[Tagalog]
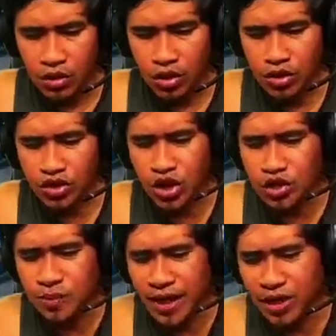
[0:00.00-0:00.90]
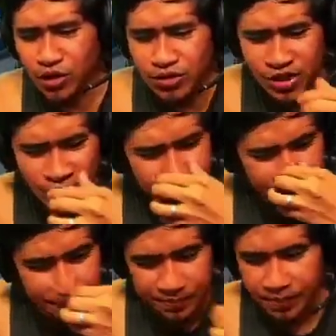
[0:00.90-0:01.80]
Uy, sus, Mariusip!
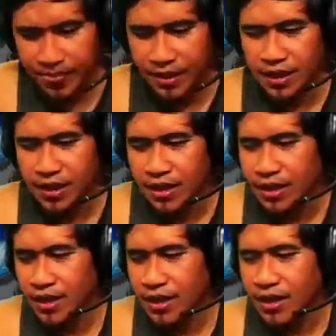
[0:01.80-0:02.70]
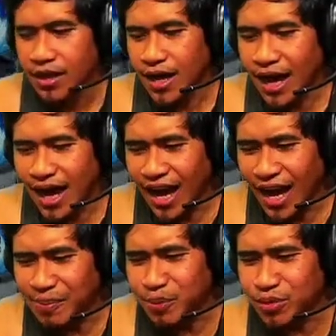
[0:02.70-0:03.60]

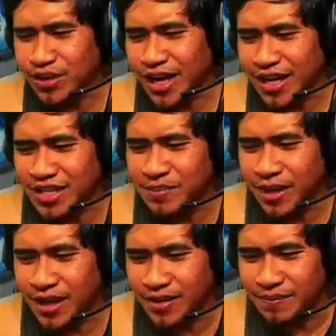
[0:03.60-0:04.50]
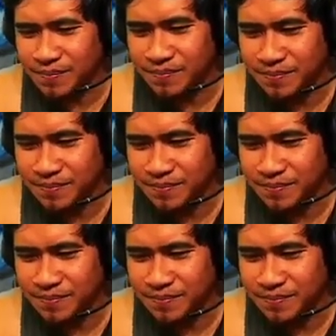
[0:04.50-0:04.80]
Ay, butragis, min!